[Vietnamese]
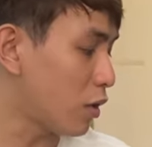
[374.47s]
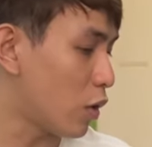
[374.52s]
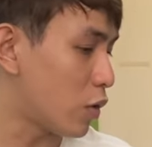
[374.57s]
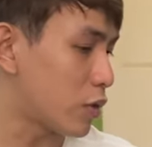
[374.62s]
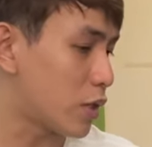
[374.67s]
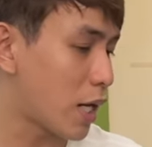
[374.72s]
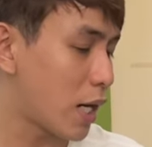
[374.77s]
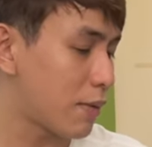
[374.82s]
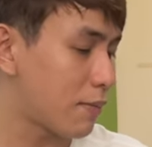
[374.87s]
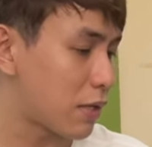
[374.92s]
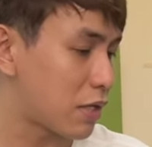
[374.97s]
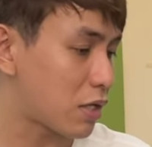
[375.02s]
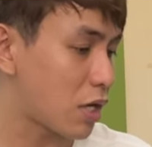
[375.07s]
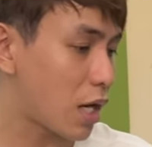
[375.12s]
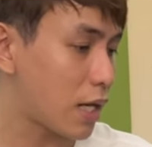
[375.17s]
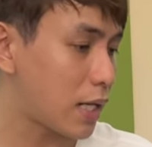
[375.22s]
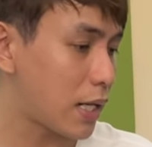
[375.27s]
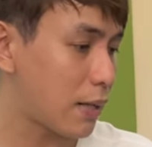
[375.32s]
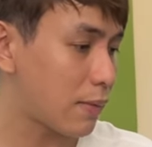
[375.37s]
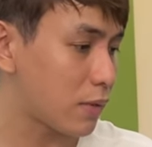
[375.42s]
đồ chơi mình cho
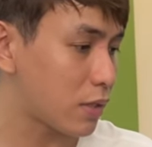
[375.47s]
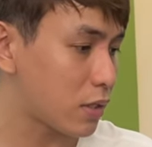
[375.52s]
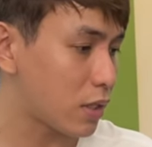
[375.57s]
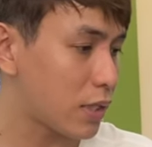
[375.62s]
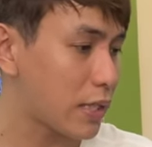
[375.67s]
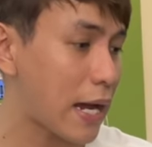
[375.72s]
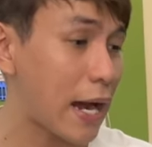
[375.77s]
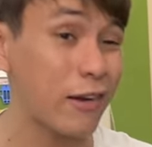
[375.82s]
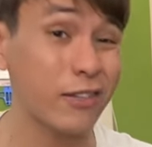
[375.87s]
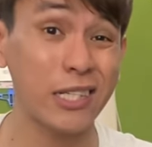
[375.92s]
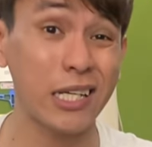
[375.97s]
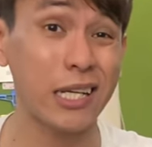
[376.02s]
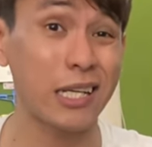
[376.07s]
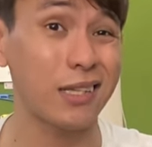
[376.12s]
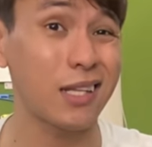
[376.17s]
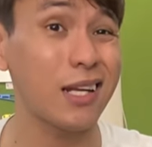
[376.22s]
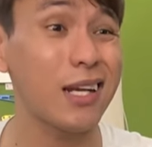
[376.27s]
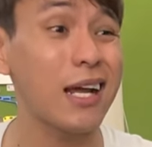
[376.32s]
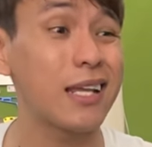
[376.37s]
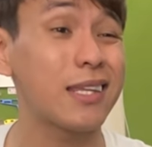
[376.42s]
anh em là như thế nào xe này
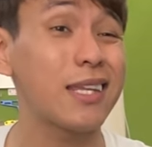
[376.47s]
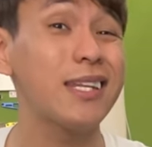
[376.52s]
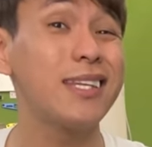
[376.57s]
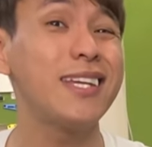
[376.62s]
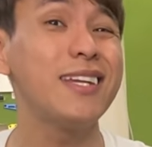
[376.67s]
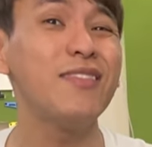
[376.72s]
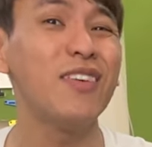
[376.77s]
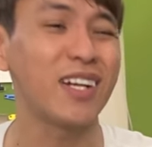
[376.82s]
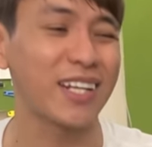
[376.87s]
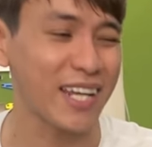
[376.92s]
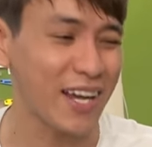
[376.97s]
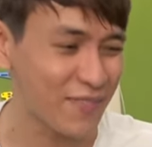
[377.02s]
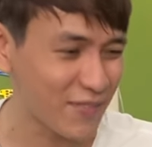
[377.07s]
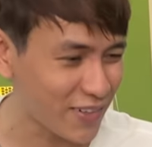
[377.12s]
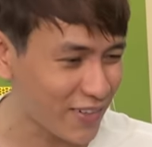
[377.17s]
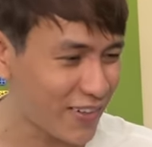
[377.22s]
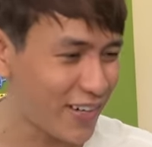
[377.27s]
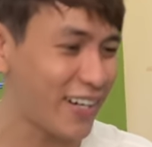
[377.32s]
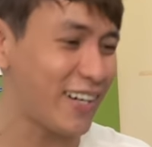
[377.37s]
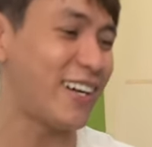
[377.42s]
tính ra 99 phần trăm
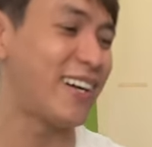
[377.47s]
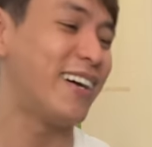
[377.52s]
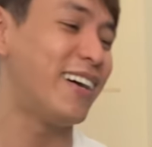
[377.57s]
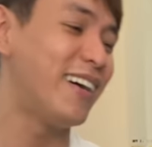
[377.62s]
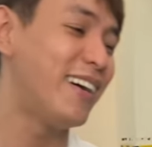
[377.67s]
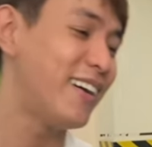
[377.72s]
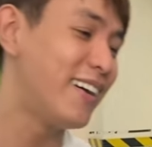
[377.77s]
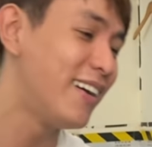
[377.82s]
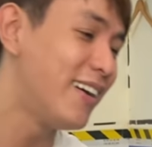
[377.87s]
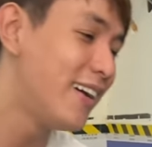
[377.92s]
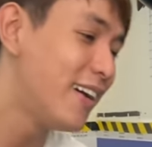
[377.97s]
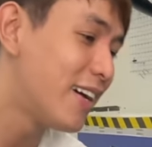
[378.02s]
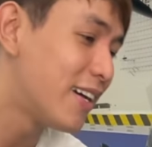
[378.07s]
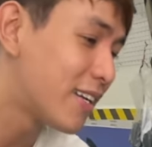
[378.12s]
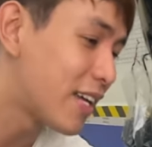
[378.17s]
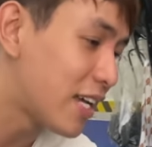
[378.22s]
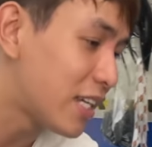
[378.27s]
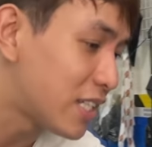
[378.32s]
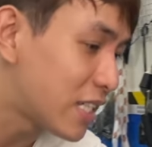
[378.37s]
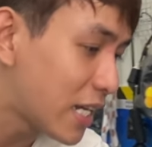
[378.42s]
luôn á à,
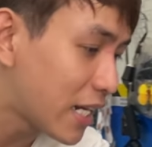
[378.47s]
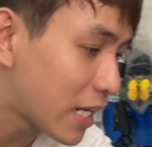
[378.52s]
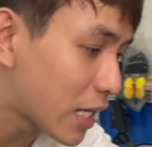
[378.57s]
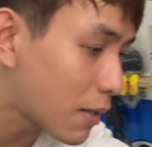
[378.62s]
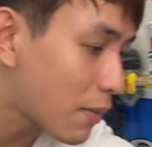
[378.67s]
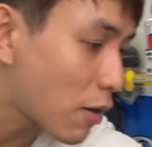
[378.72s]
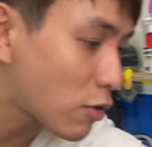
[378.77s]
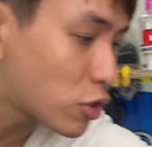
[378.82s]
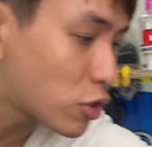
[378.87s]
thì xe này có báo